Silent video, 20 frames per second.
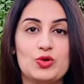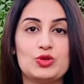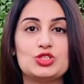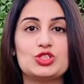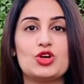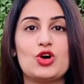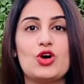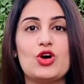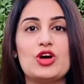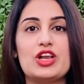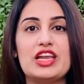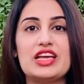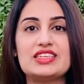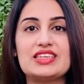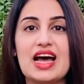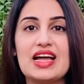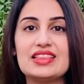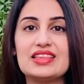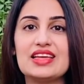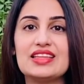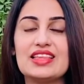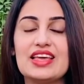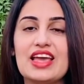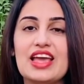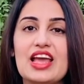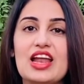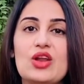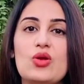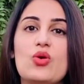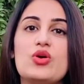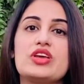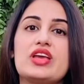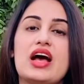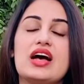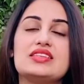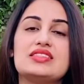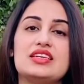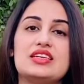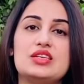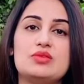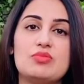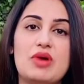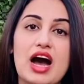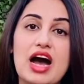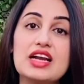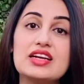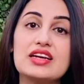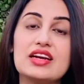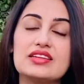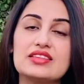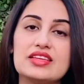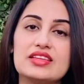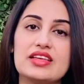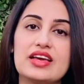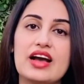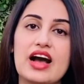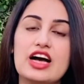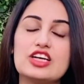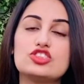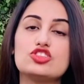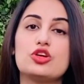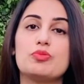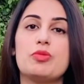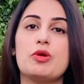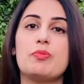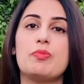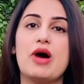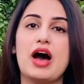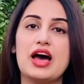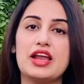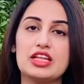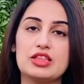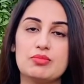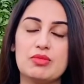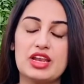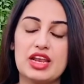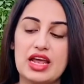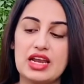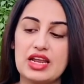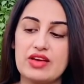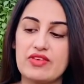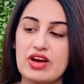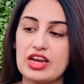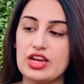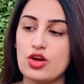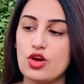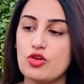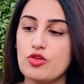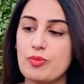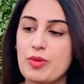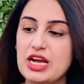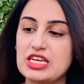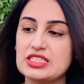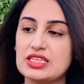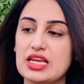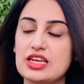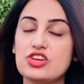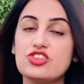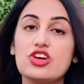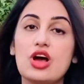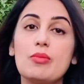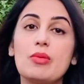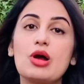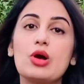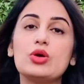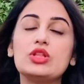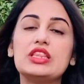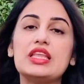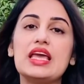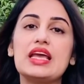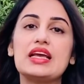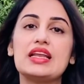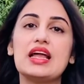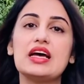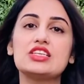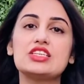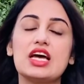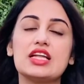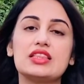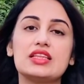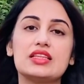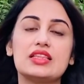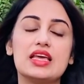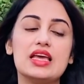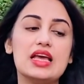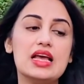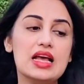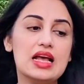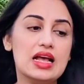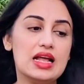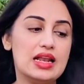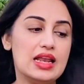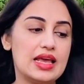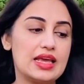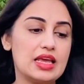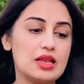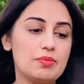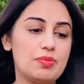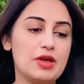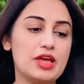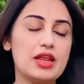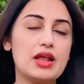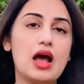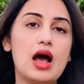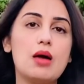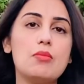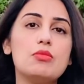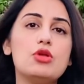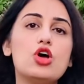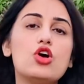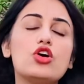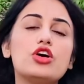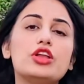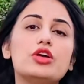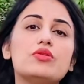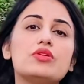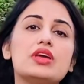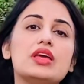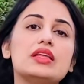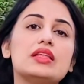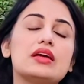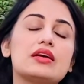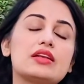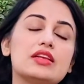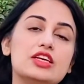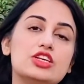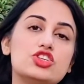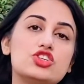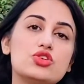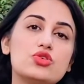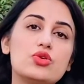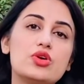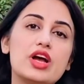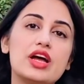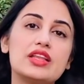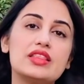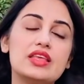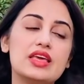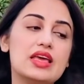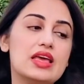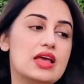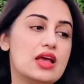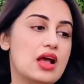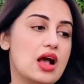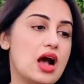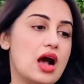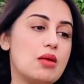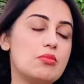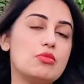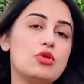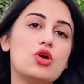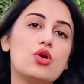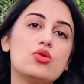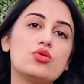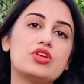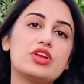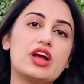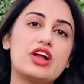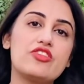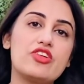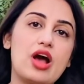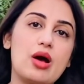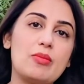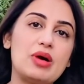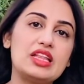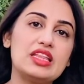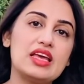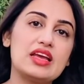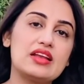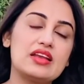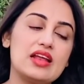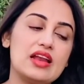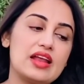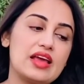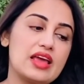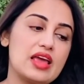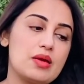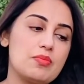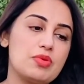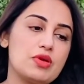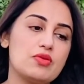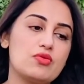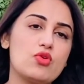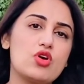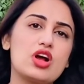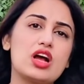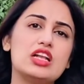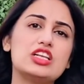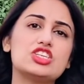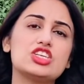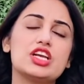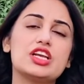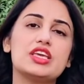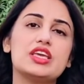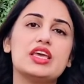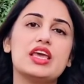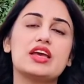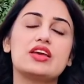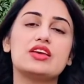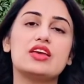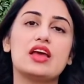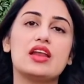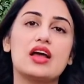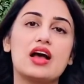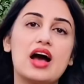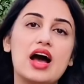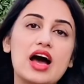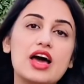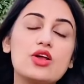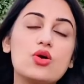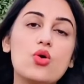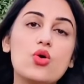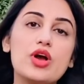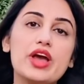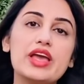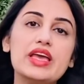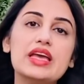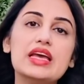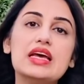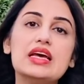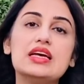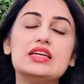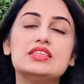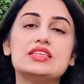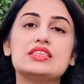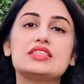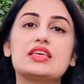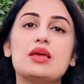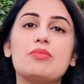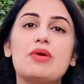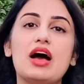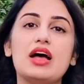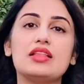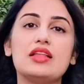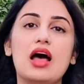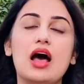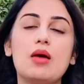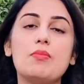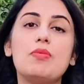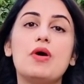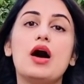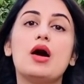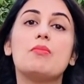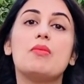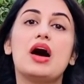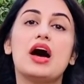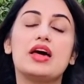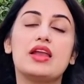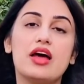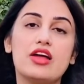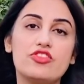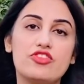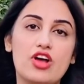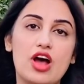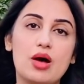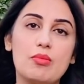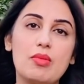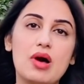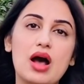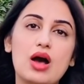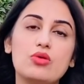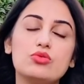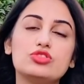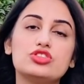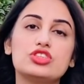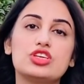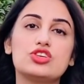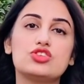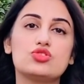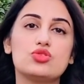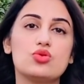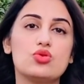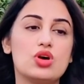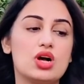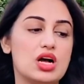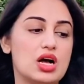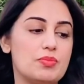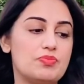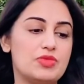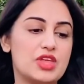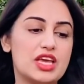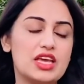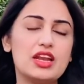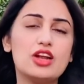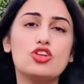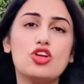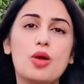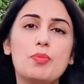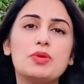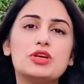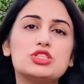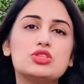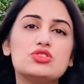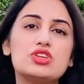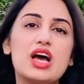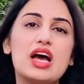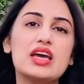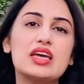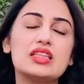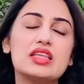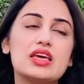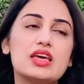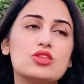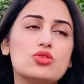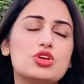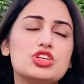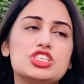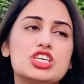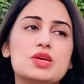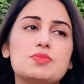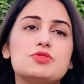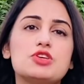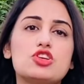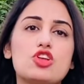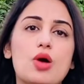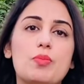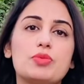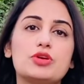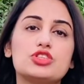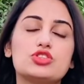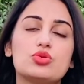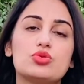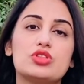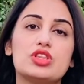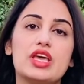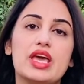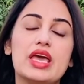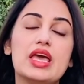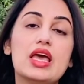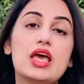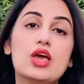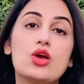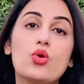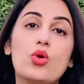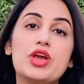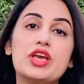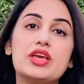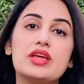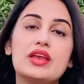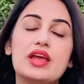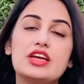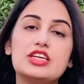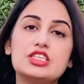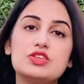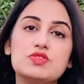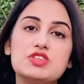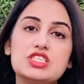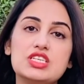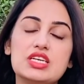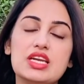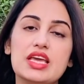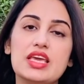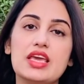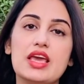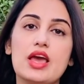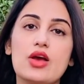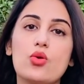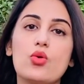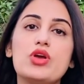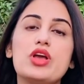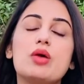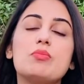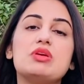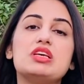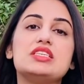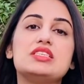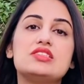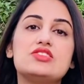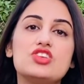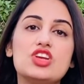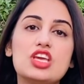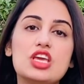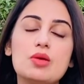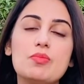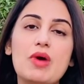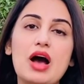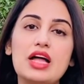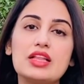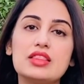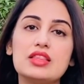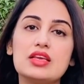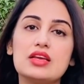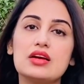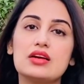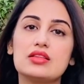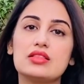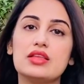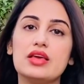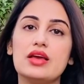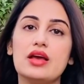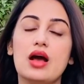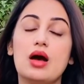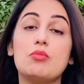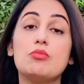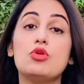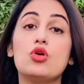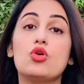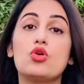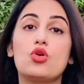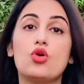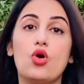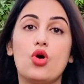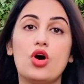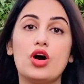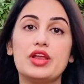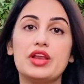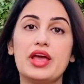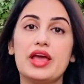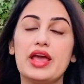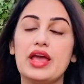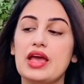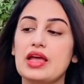उसको ले जाते थे लोग यहाँ से डिमांड करते थे खासतौर पर भारत में रहने वाले और वो पाकिस्तानी ड्रामा को देखना चाहते थे लेकिन फिर हम लोगों ने उनकी तकलीफ शुरू कर दी हम लोग उनका ड्रामा देखने लगे फिर वो कल्चर की एक यलगार हो गई जिसके बाद अब हमारा ड्रामा उसके जो आप देखें ना टॉपिक्स उठा के देखें तो अजीब से टॉपिक्स होते हैं कोई क्रिएटिविटी नहीं है कोई हम हिस्ट्री की बात नहीं करते हम लोग कौन है